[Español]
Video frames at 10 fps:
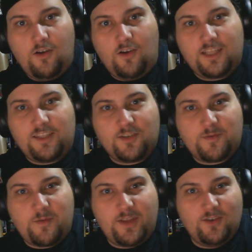Hola tíos,
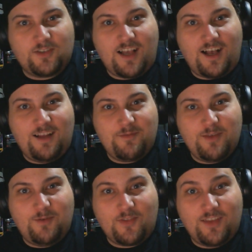bienvenidos al
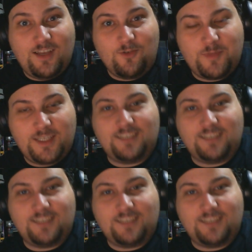videoblog del Gourmet.